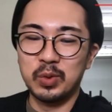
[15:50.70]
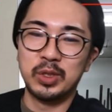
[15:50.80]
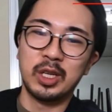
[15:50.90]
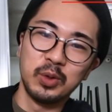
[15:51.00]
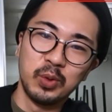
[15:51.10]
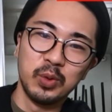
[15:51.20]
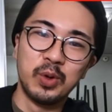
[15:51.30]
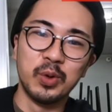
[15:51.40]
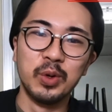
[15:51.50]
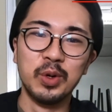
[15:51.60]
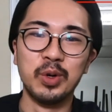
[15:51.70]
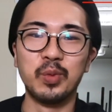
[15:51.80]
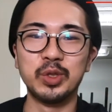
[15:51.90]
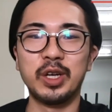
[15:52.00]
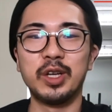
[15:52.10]
先ほど
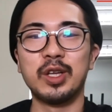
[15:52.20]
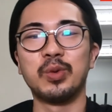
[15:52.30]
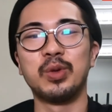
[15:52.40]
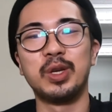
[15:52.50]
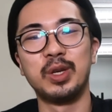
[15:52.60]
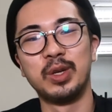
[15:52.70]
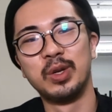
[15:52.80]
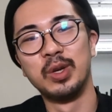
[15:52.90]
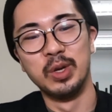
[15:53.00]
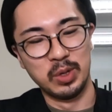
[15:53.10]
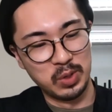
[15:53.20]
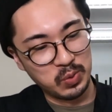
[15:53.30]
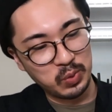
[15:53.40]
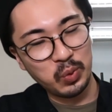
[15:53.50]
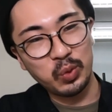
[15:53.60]
申し上げた通
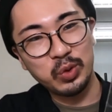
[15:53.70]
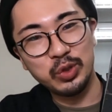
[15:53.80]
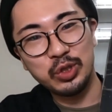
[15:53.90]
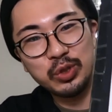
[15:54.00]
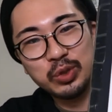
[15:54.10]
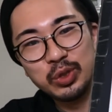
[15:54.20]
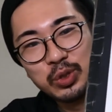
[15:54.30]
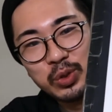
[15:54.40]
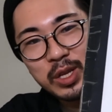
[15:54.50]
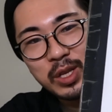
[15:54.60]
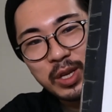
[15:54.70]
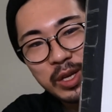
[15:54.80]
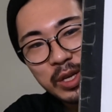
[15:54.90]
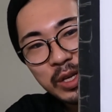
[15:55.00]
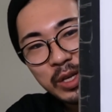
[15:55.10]
り69点に
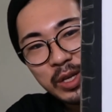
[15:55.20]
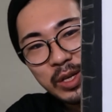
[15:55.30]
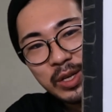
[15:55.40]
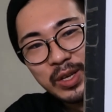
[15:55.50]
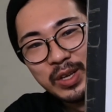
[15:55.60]
もう出てる